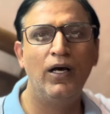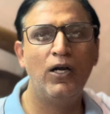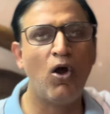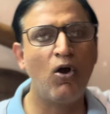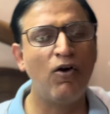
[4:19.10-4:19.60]

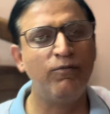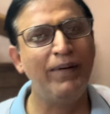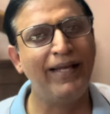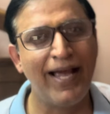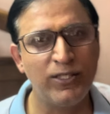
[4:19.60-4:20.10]
लॉन्ग ऑफ
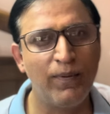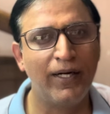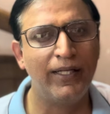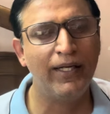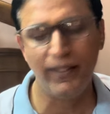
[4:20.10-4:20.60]
पे कैच
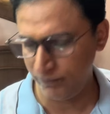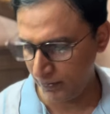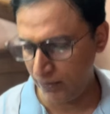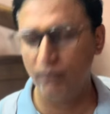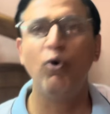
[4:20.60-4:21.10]
पकड़ी गई
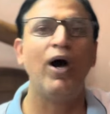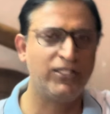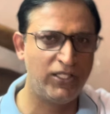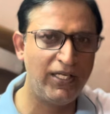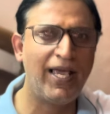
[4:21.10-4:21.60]
वो
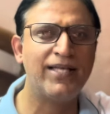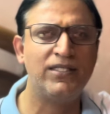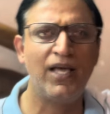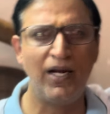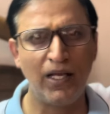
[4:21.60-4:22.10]
अच्छी कैच
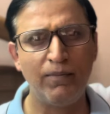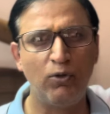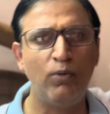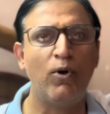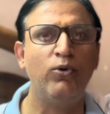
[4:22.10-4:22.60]
थी हालांकि
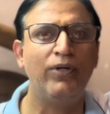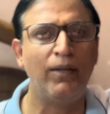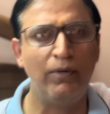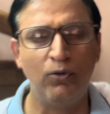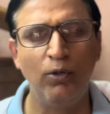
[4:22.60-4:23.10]
बिल्कुल बाउंड्री के
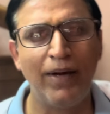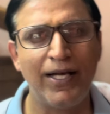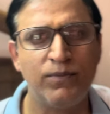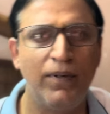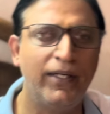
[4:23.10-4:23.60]
बिल्कुल
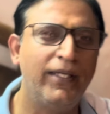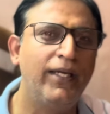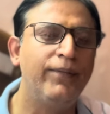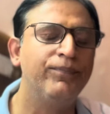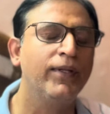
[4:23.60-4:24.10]
पास पकड़ी
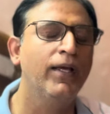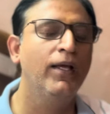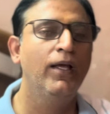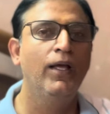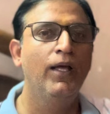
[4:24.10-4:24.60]
गई
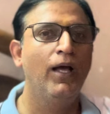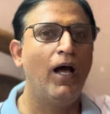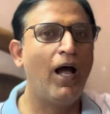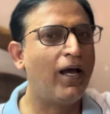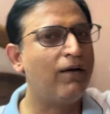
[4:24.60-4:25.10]

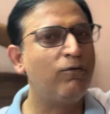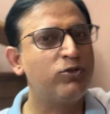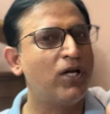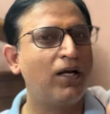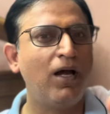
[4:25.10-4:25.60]
अगर वो
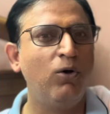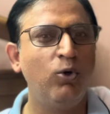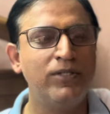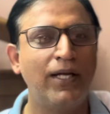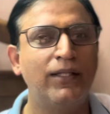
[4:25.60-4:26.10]
छक्का
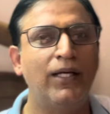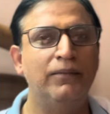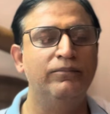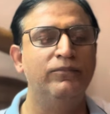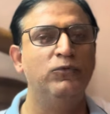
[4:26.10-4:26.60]
हो जाता
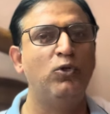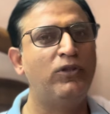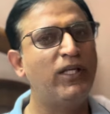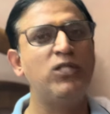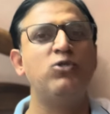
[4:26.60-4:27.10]
तो
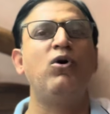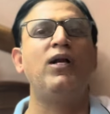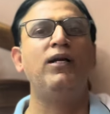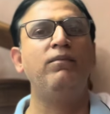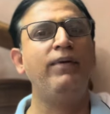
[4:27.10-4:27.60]
300 का
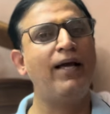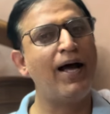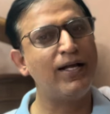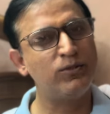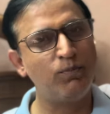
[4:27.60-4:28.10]
रन भी
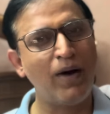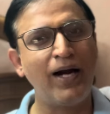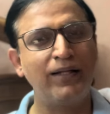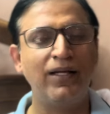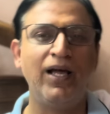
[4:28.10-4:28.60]
आज
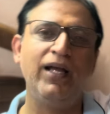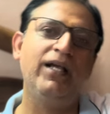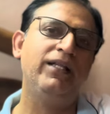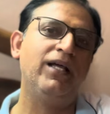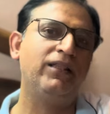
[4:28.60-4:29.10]
पार था
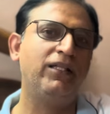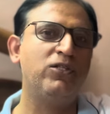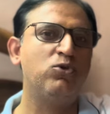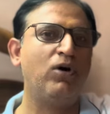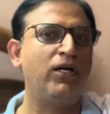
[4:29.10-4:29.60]
इंडिया
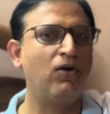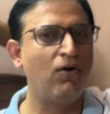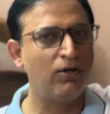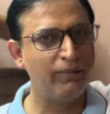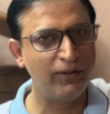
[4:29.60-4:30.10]
300 का
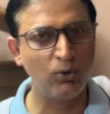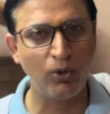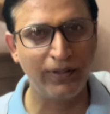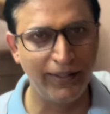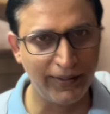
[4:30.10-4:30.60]
रिकॉर्ड भी
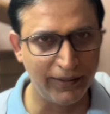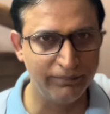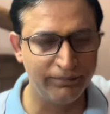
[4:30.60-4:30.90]
तोड़ देती